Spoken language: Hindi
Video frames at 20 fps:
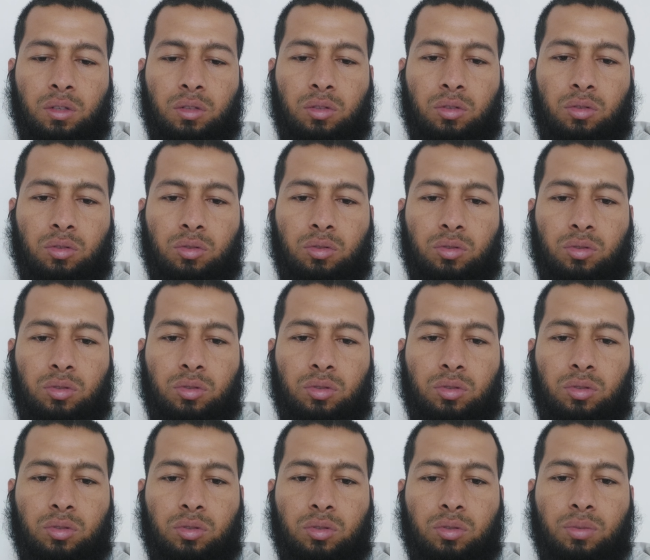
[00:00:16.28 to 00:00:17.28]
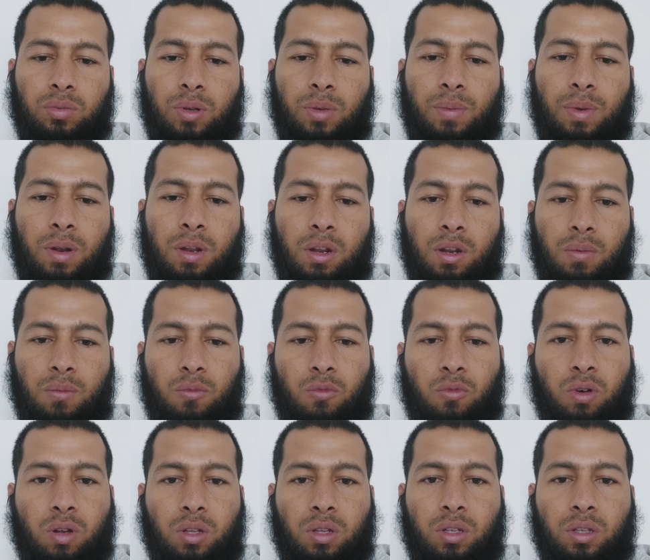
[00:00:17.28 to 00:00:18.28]
तो फिर मैंने रिमूव
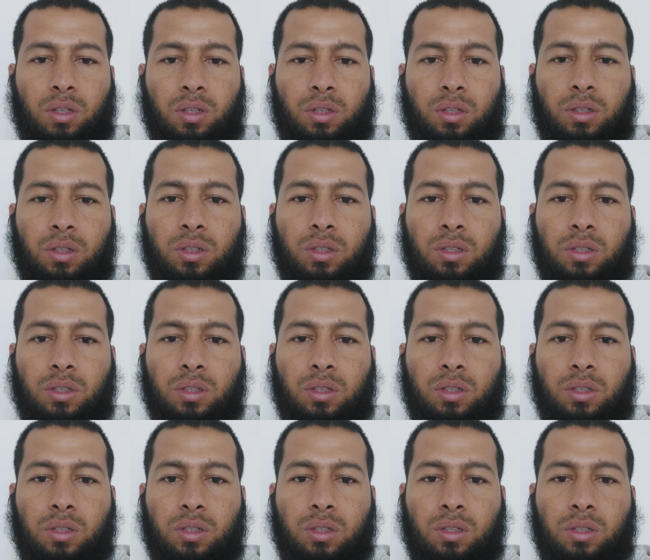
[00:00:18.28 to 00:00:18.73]
कर दी थी